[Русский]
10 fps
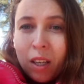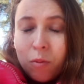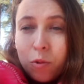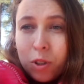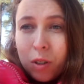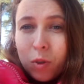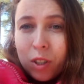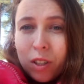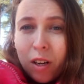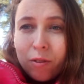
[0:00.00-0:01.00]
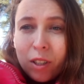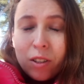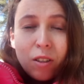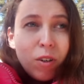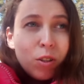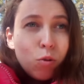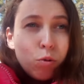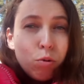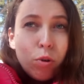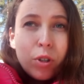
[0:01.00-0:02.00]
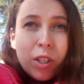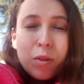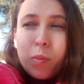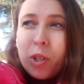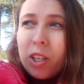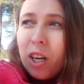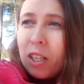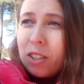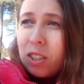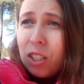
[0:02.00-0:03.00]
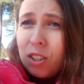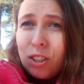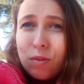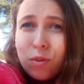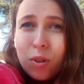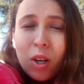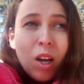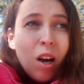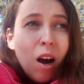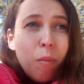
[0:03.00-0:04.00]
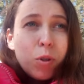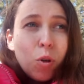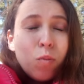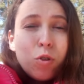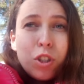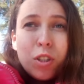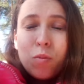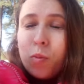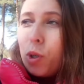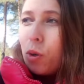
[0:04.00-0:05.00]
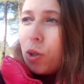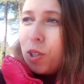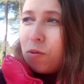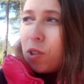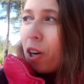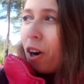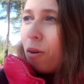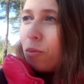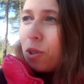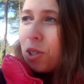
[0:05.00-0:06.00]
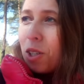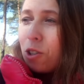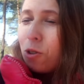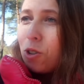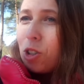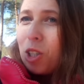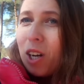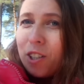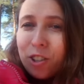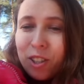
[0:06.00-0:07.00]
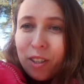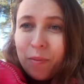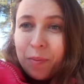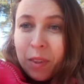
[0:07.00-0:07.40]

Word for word: Ему самое главное оторвать кусок от пирога, съесть его, а потом уже ему приходит вторая мысль, а что же дальше, да?